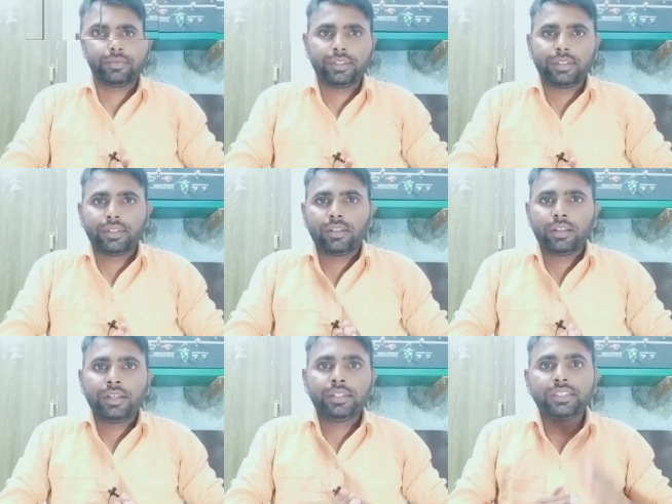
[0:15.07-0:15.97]

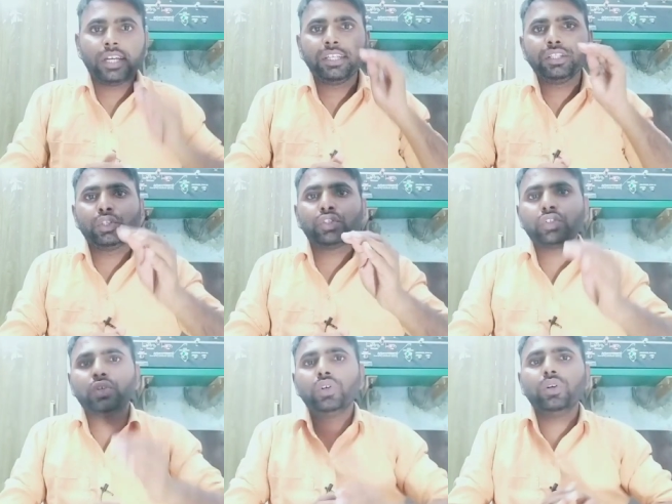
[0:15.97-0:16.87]
लगेगा जय हिंद
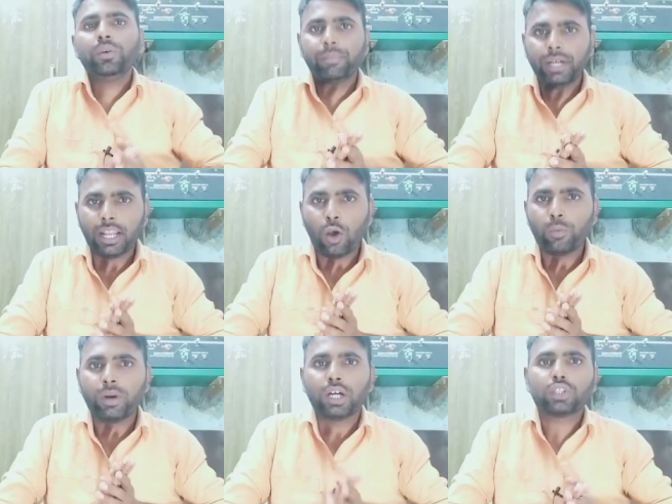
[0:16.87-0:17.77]
दोस्तों मैं राहुल
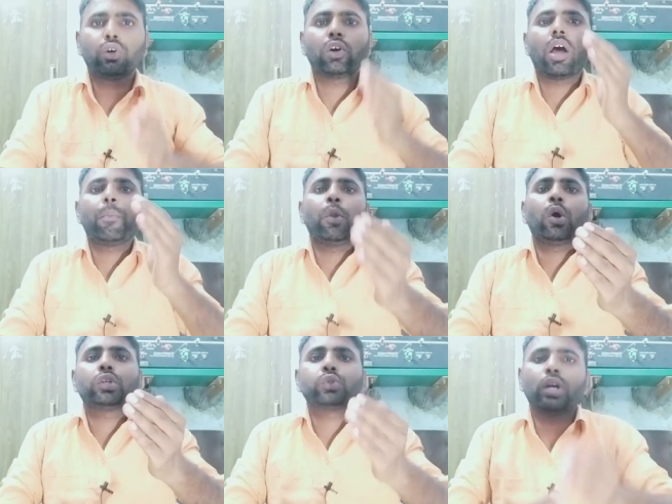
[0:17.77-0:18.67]
भगत और आप लोगों
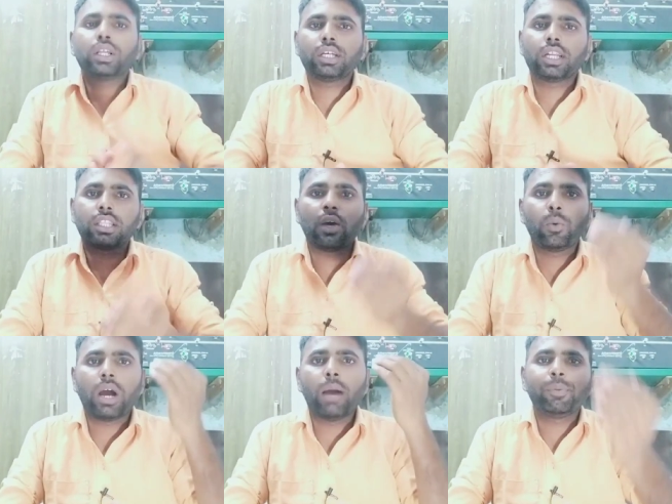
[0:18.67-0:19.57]
का स्वागत करता हूँ
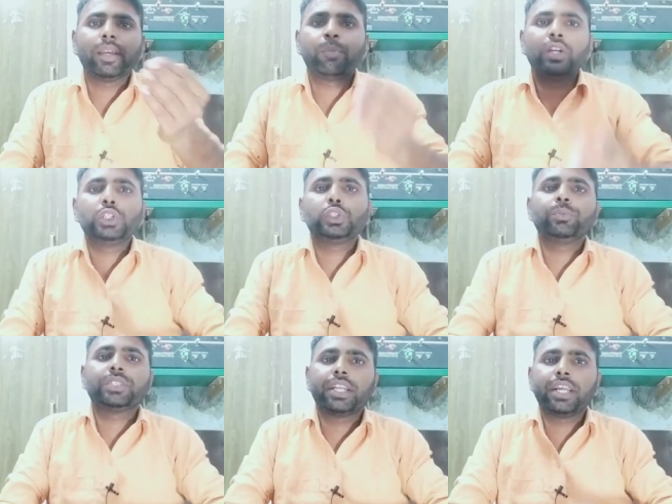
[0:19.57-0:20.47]
आपके अपने यूट्यूब
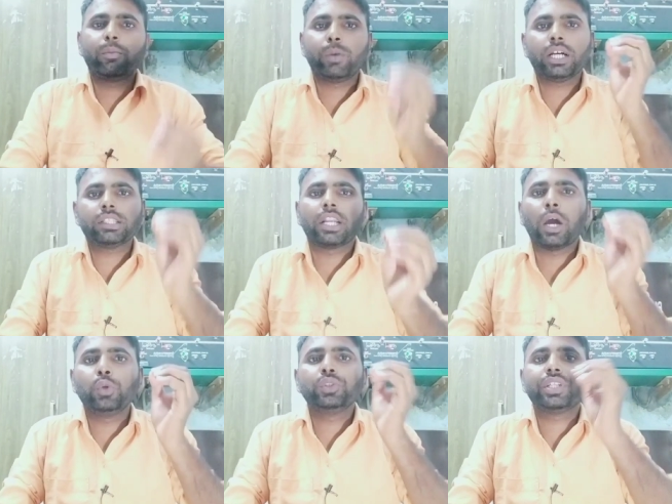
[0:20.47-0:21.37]
चैनल भगत राहुल
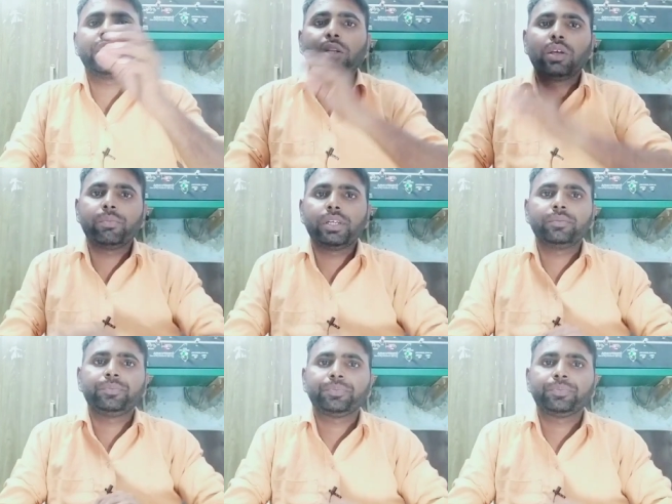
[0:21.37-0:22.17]
विथ रेलवे में